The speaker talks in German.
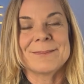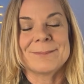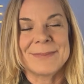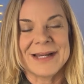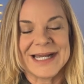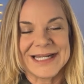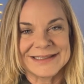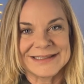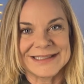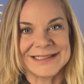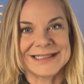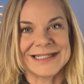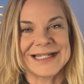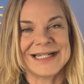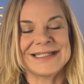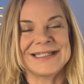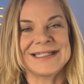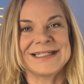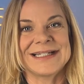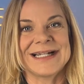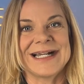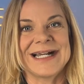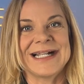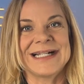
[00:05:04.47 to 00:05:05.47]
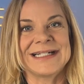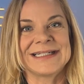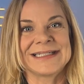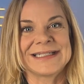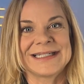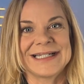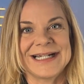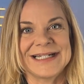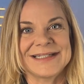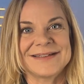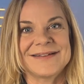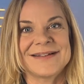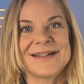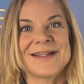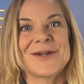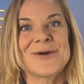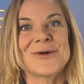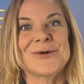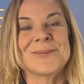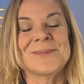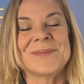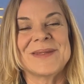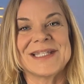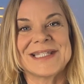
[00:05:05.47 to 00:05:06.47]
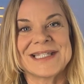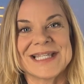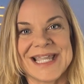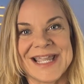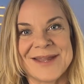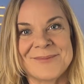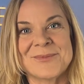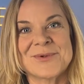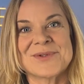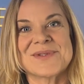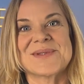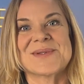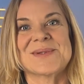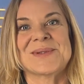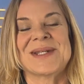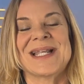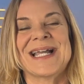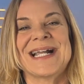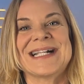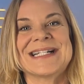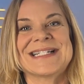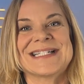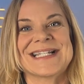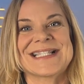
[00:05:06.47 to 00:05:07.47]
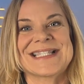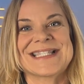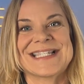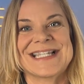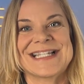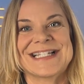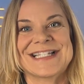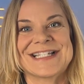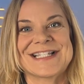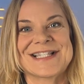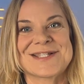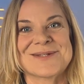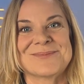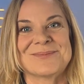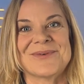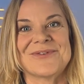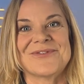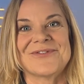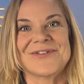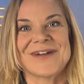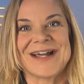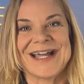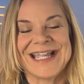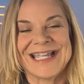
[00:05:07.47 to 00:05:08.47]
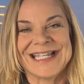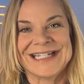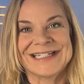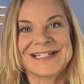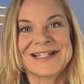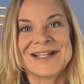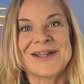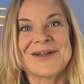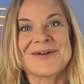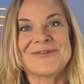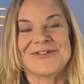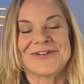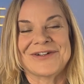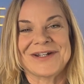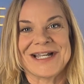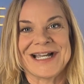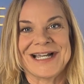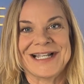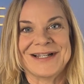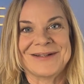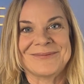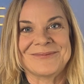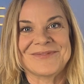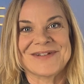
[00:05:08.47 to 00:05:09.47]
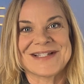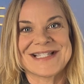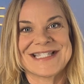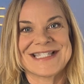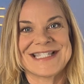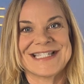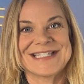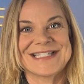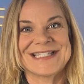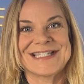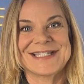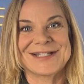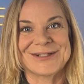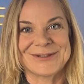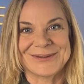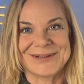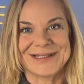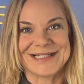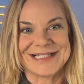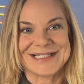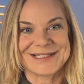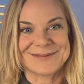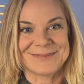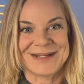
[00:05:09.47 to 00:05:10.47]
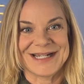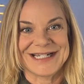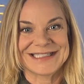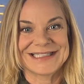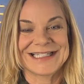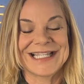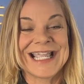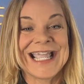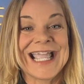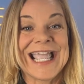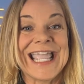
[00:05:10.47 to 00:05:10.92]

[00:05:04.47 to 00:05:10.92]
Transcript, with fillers: Mach den radikalen Cut, um dich emotional tatsächlich zu befreien von allem, was dich nicht glücklich macht.